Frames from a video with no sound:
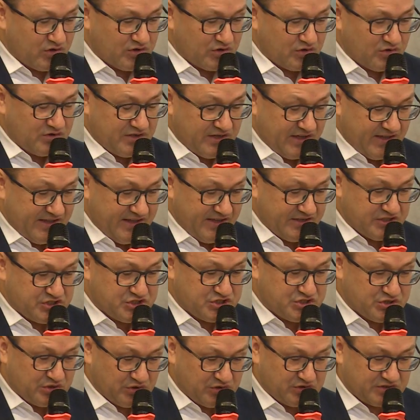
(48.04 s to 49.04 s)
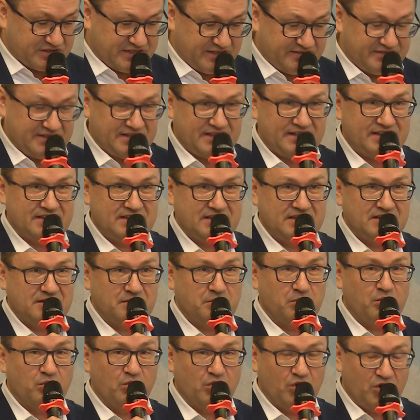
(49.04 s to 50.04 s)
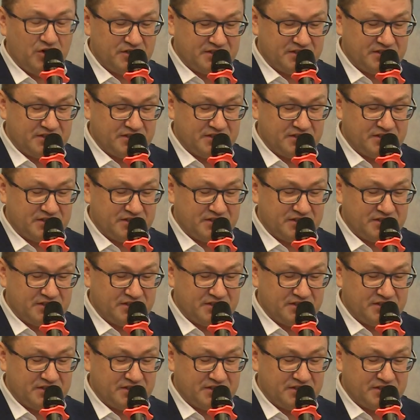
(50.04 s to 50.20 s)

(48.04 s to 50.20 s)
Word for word: докладах рассказали о развитии